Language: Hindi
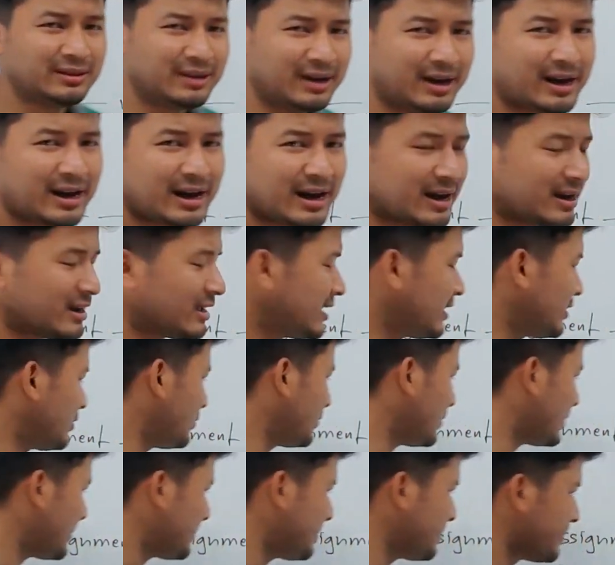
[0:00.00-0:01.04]
कराया गया
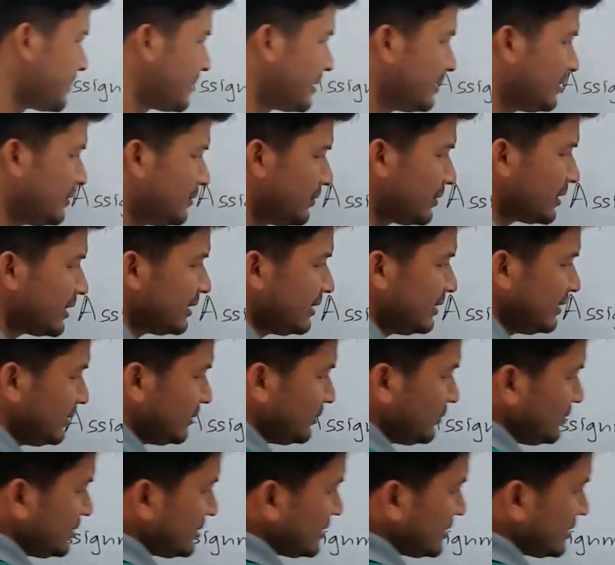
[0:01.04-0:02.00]
होगा ओके तो